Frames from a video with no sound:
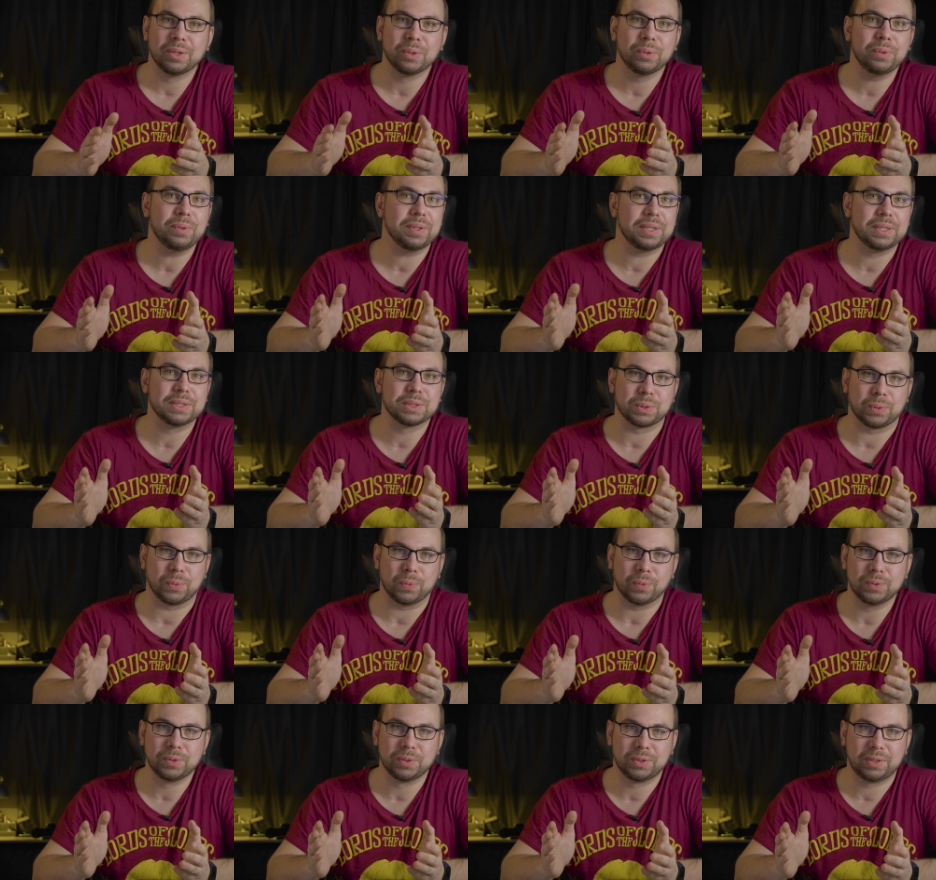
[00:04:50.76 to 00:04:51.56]
но и с
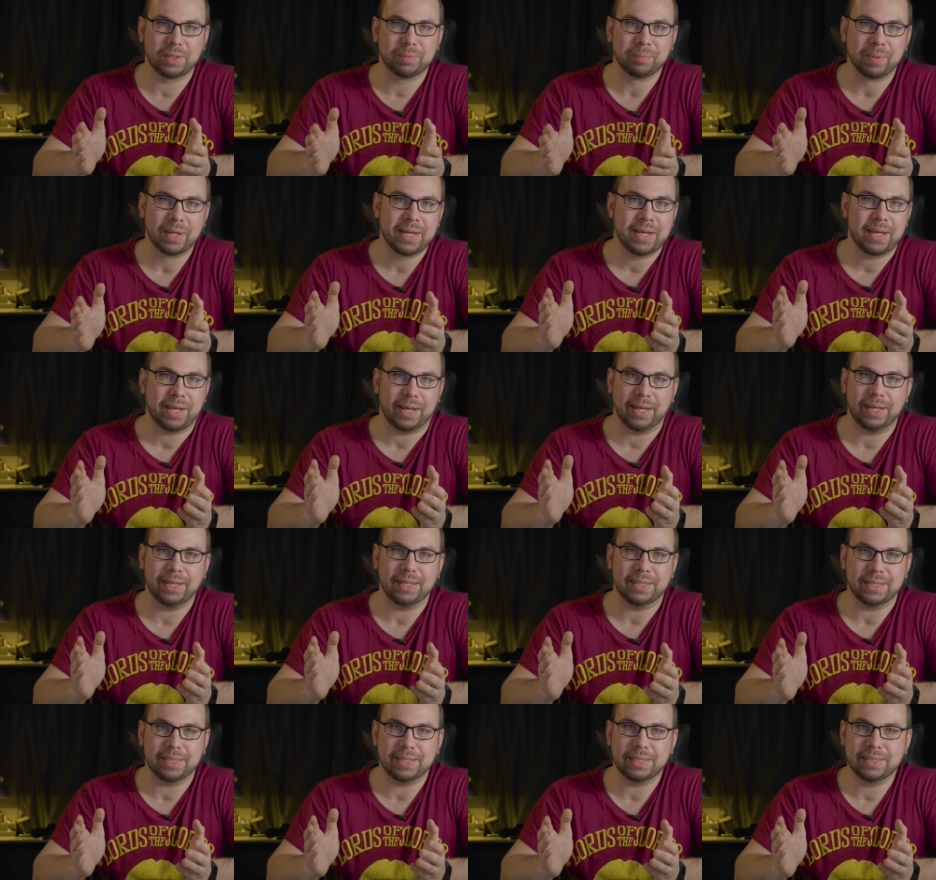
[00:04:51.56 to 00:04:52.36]
кодеком
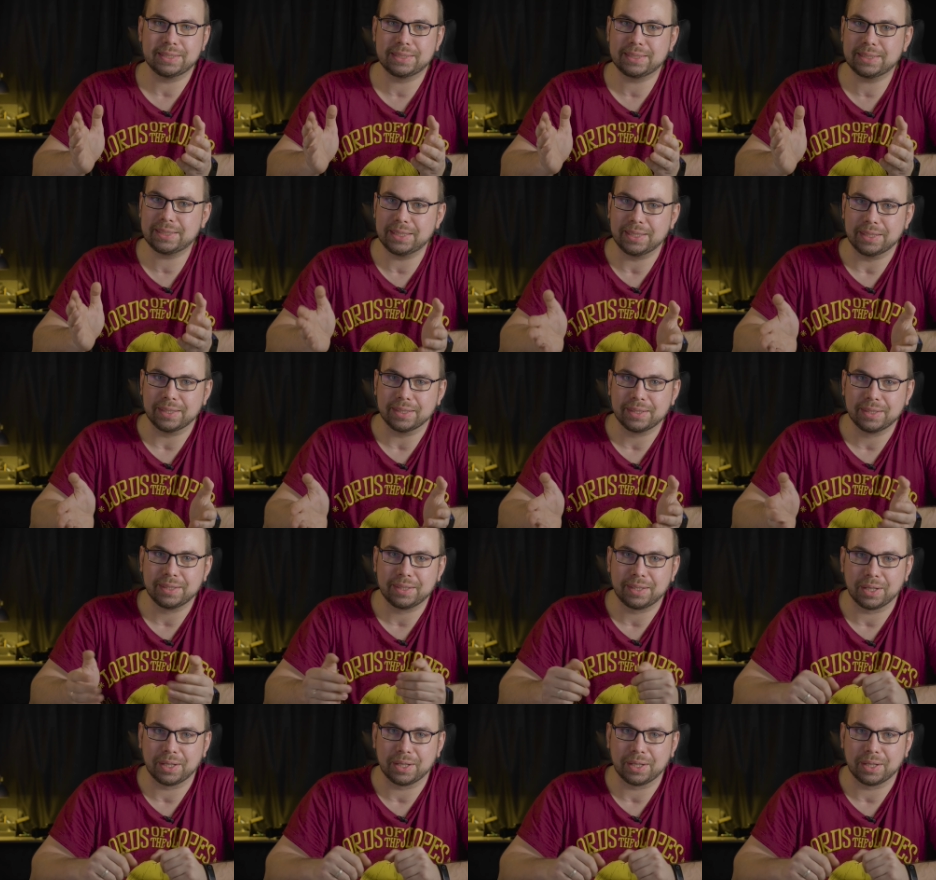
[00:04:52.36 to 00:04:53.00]
AAC,